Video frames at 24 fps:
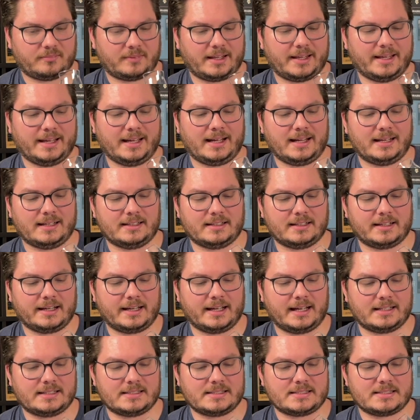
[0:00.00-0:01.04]
Er hat eine
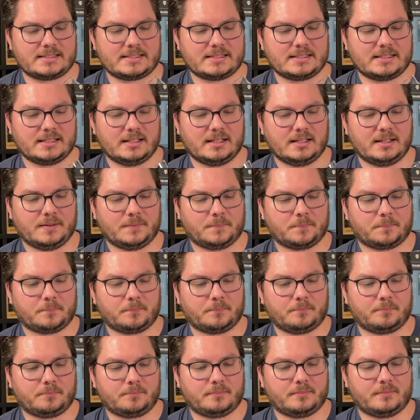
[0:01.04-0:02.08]
ganz
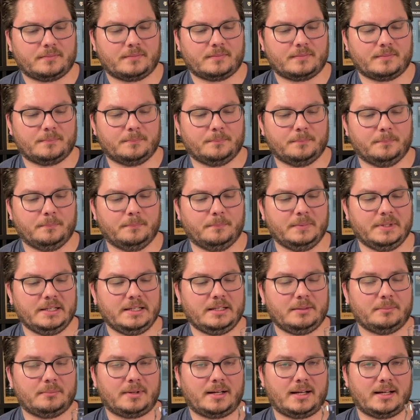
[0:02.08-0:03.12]

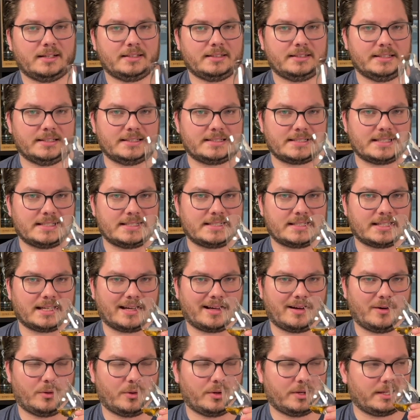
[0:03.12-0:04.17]
minimale, dezente
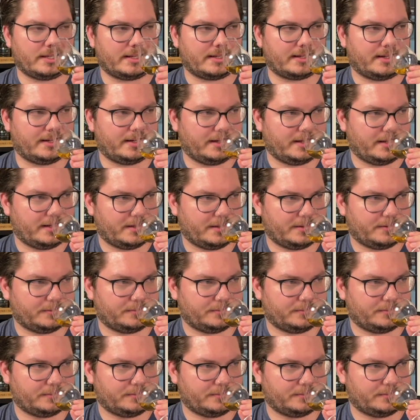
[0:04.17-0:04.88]
Rauchigkeit.